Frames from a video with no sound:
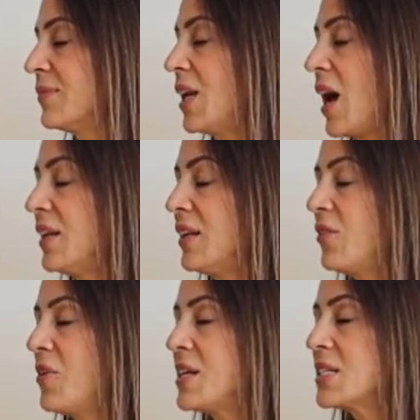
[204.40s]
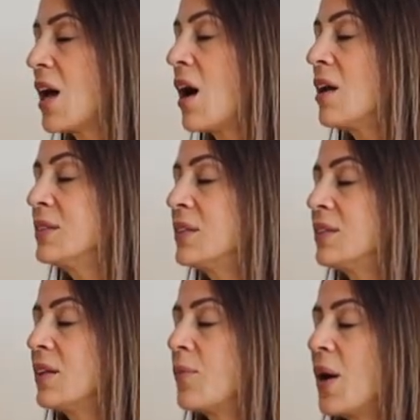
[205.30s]
Yani nefes
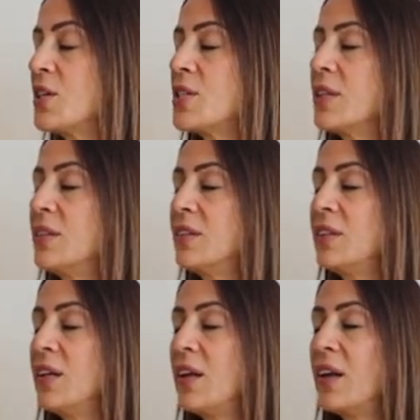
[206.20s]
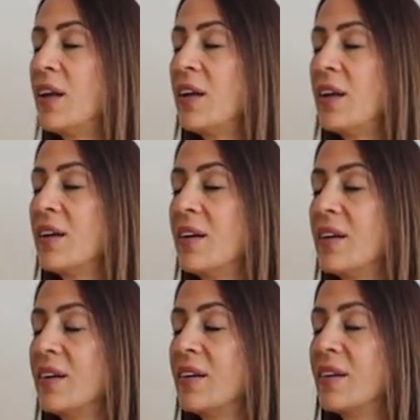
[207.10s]
aldığında başladığın yere,
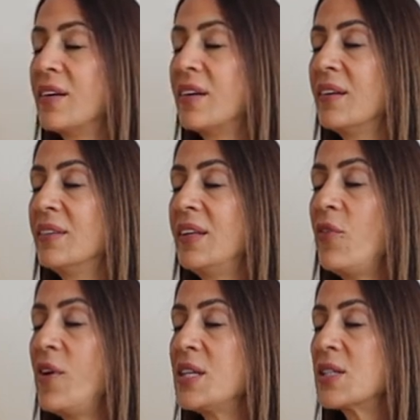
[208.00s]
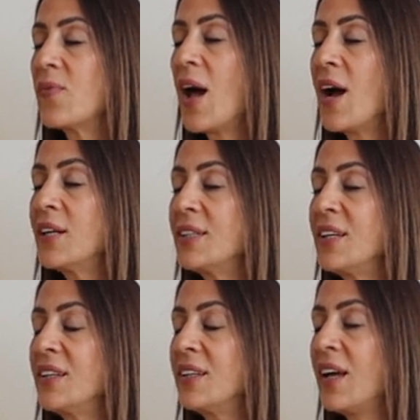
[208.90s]
nefes
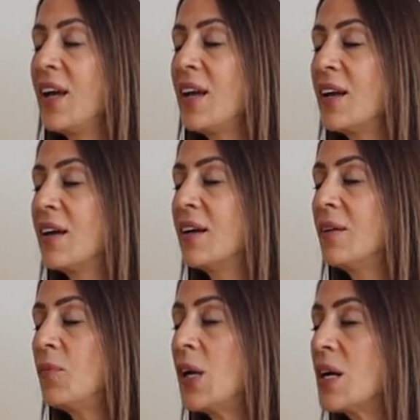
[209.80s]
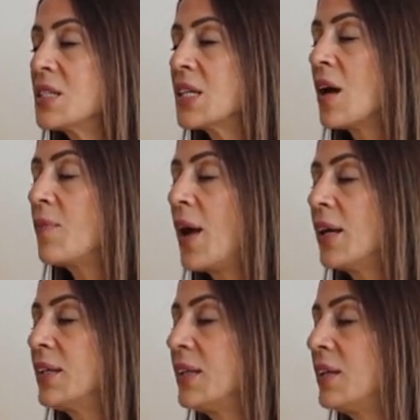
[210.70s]
verdiğinde biraz daha
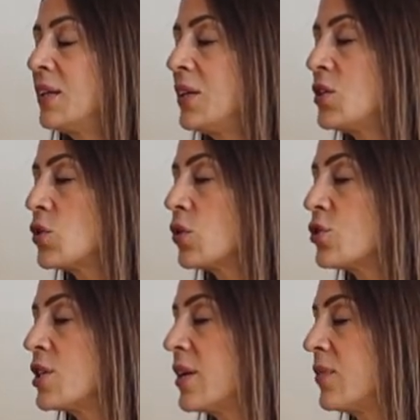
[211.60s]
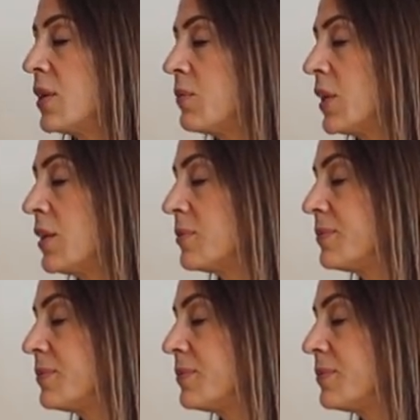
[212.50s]
belki derinleşiyor çevrende.